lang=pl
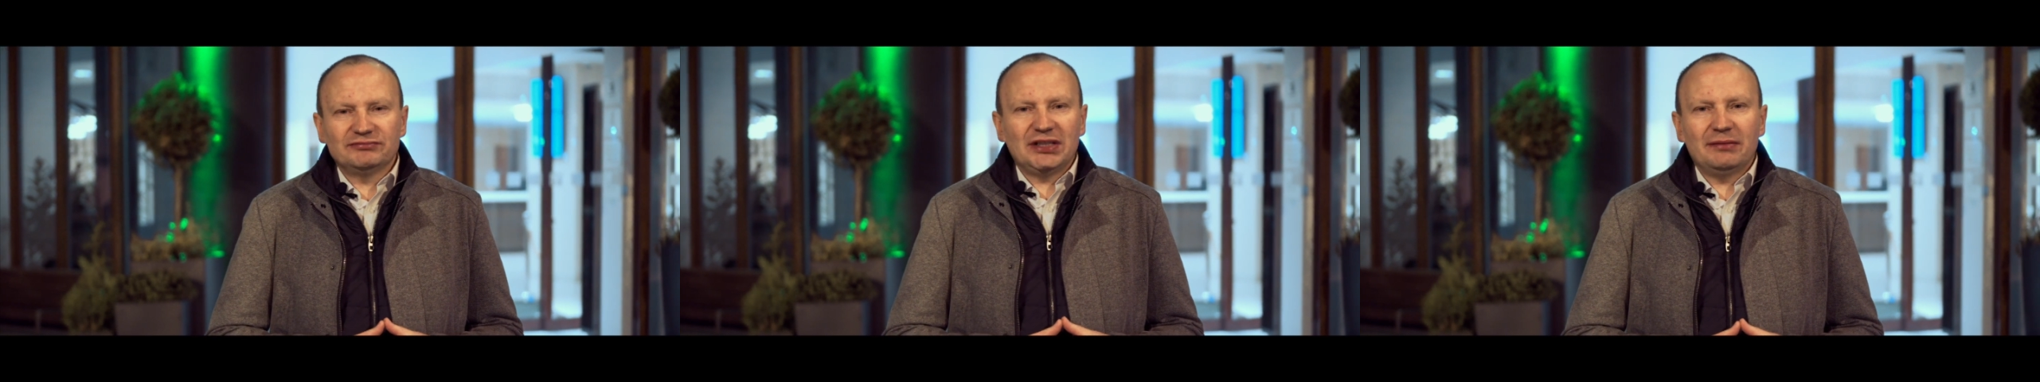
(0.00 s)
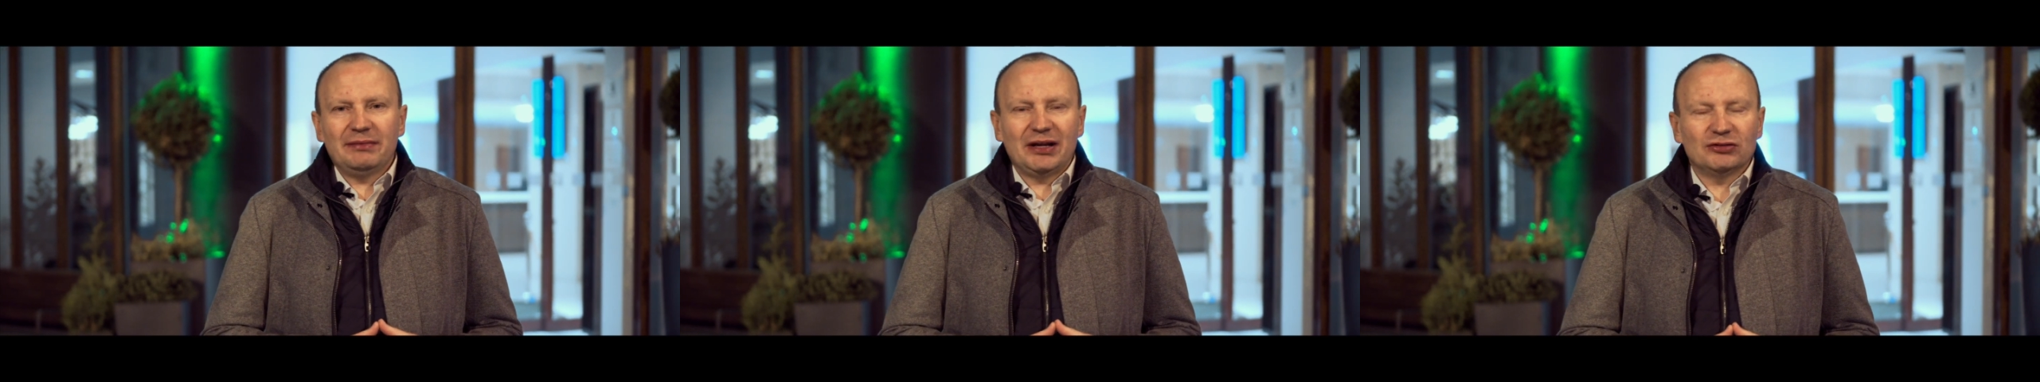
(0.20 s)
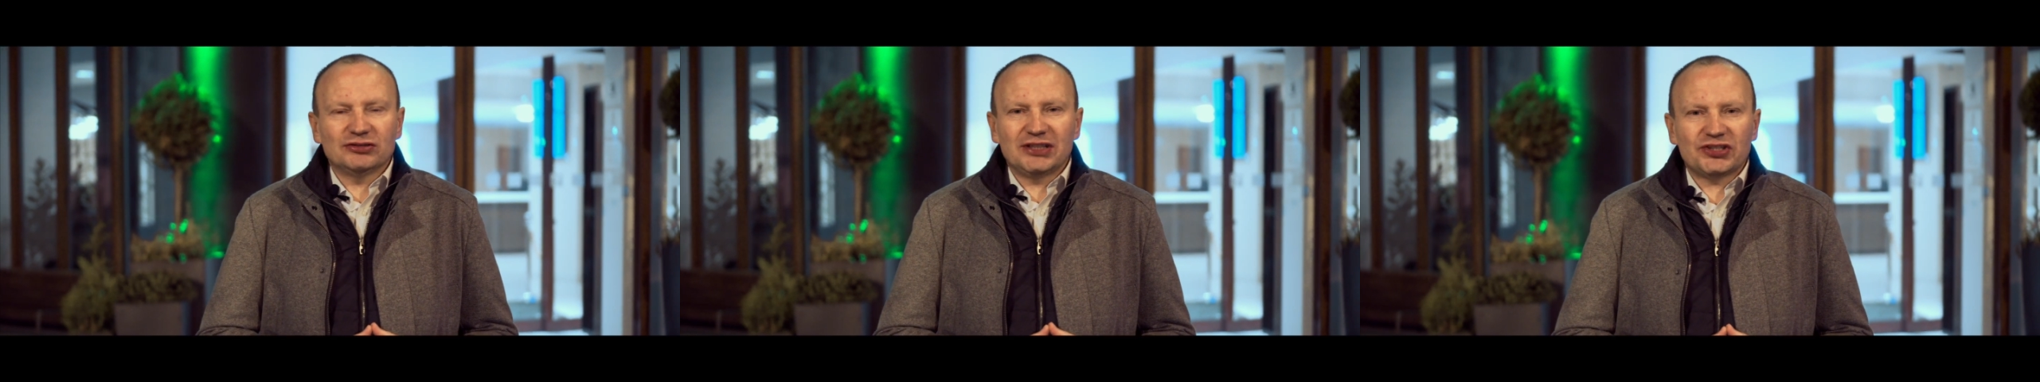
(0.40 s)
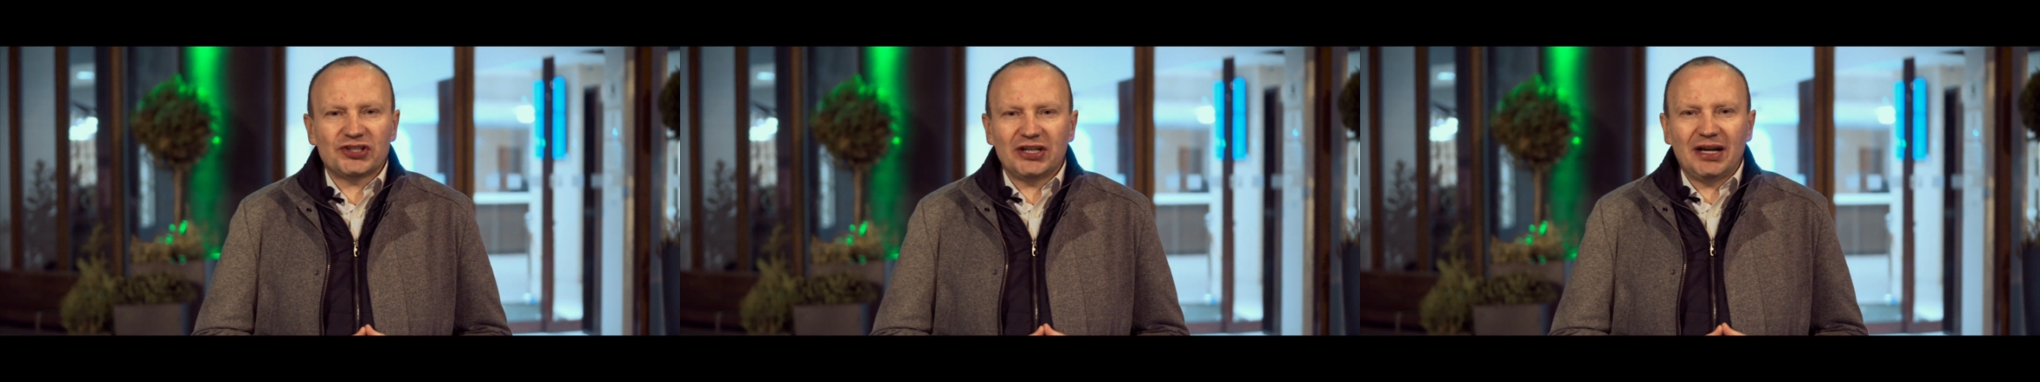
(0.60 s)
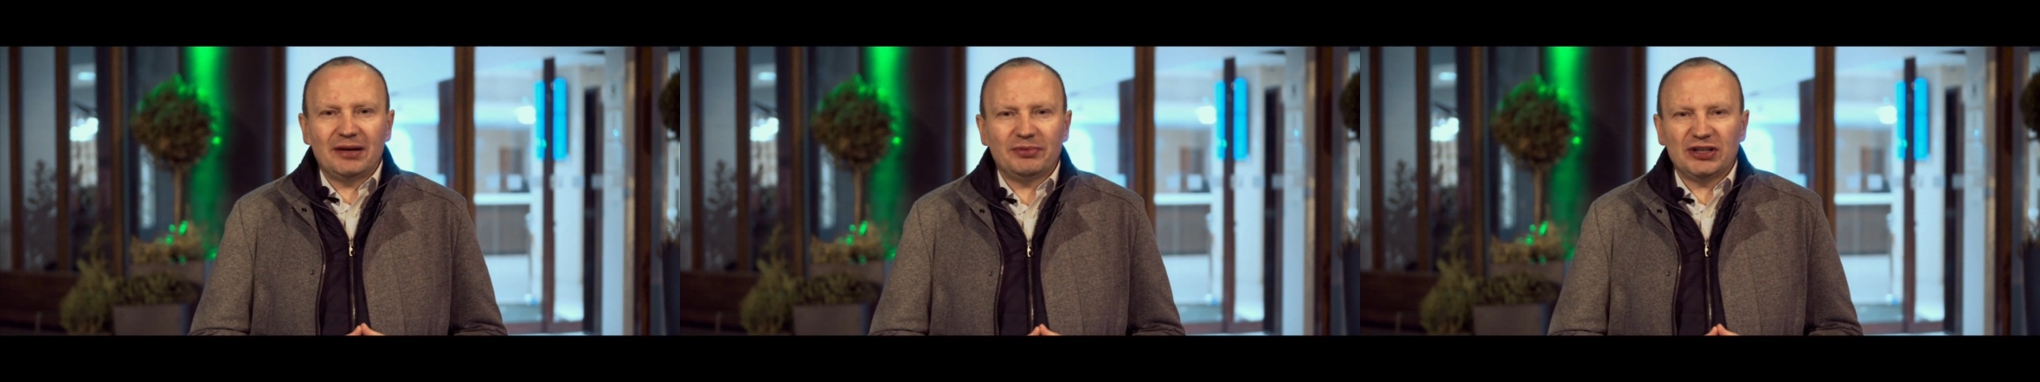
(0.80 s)
nie mają
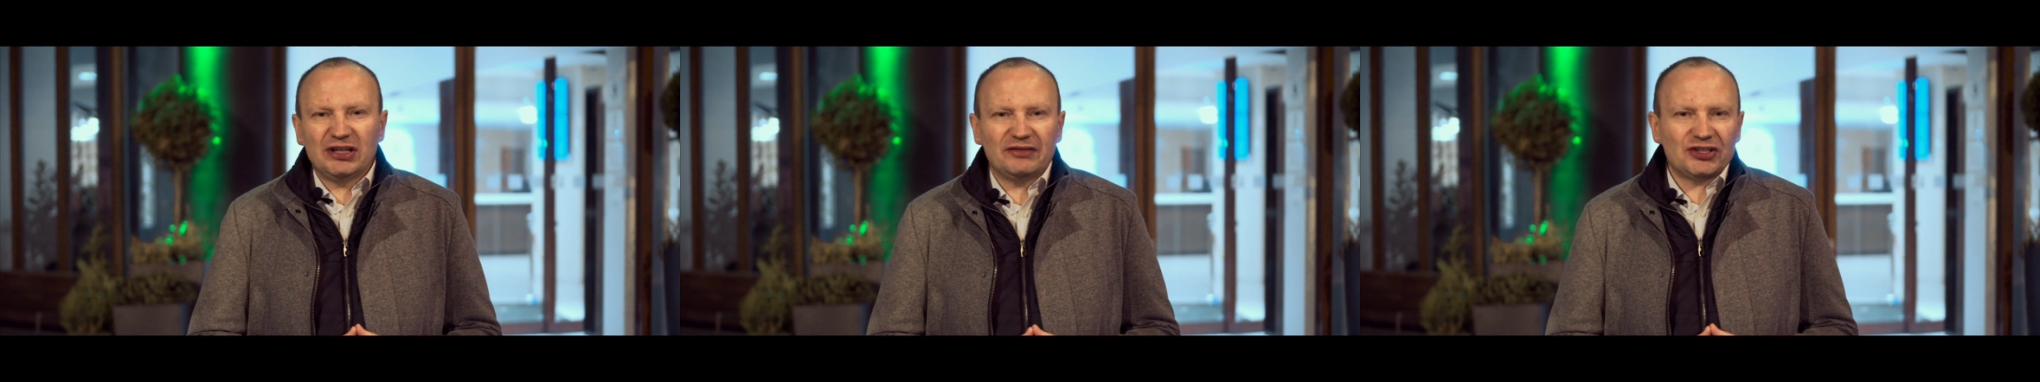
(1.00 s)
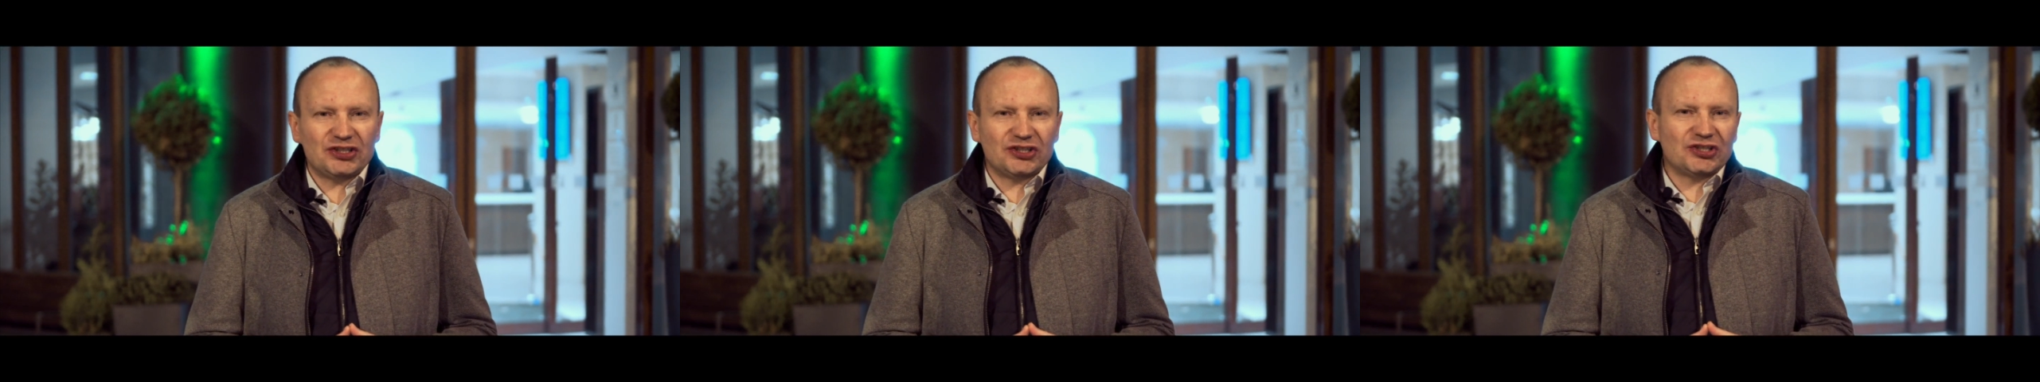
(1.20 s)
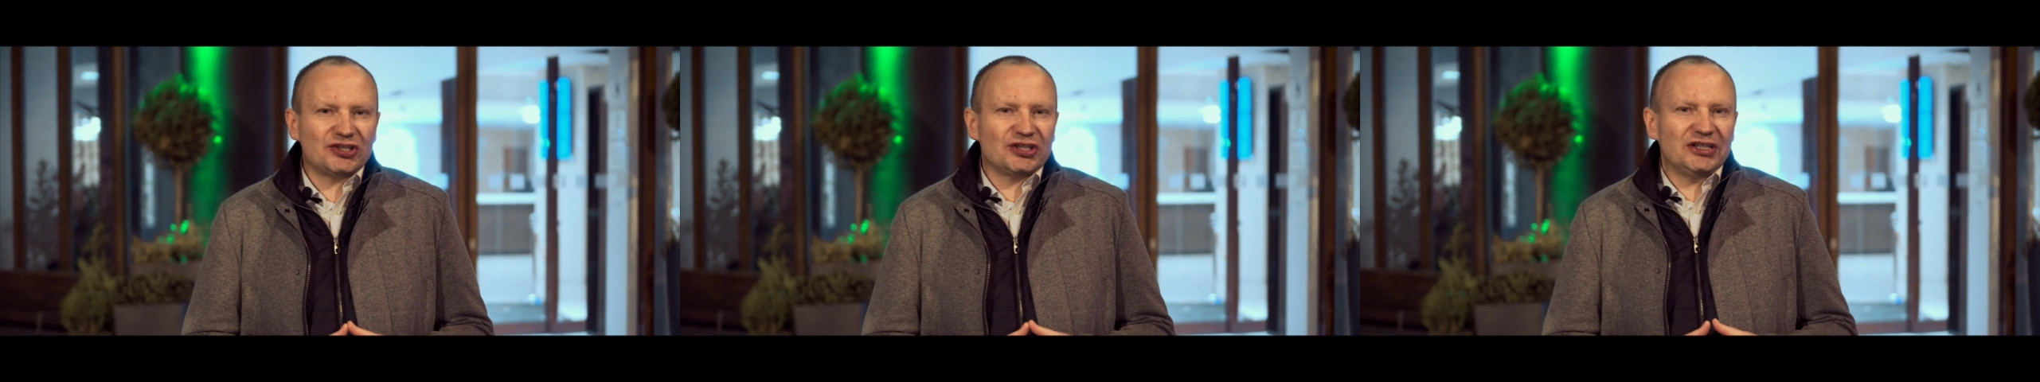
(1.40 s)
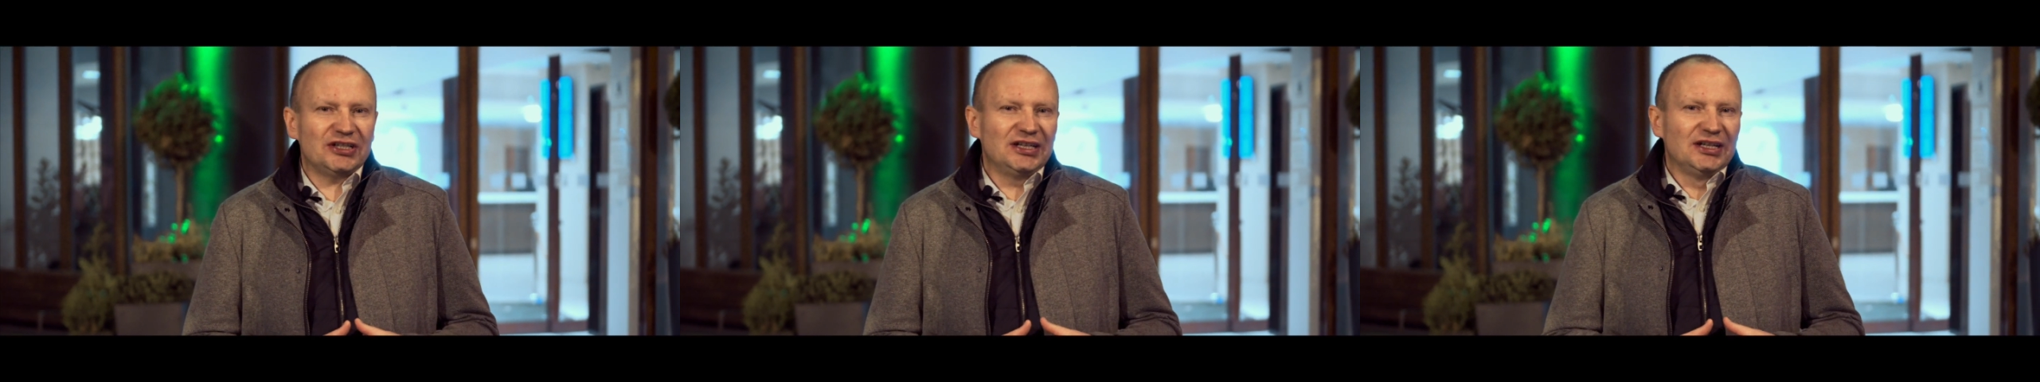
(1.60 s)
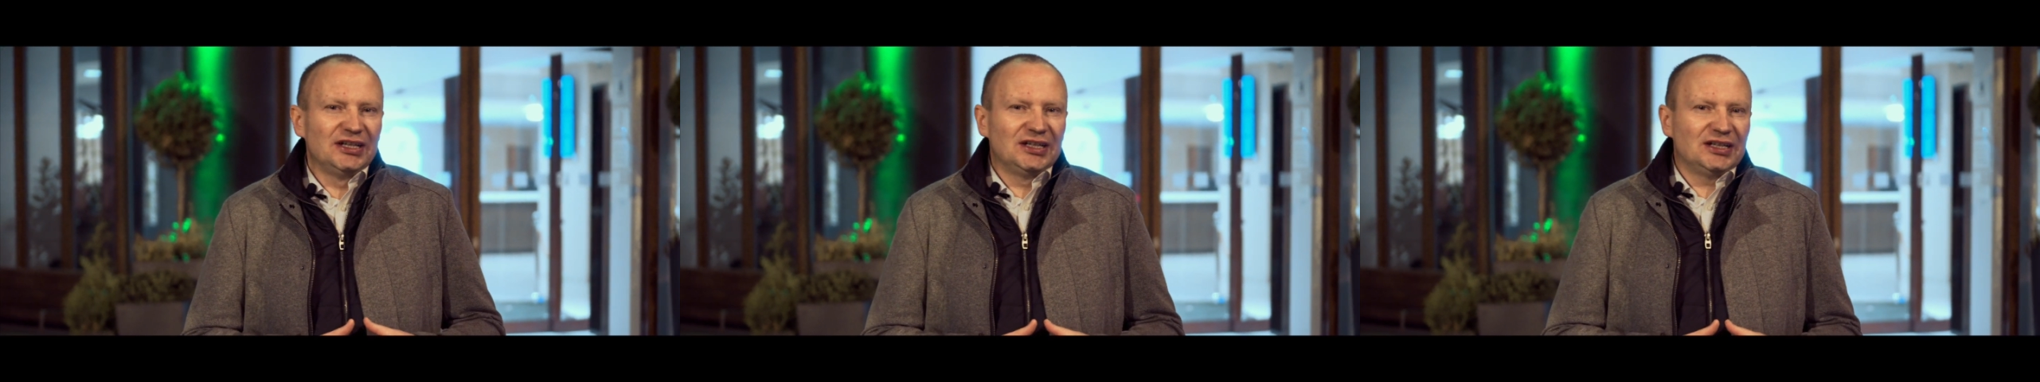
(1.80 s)
znaczenia, ponieważ y,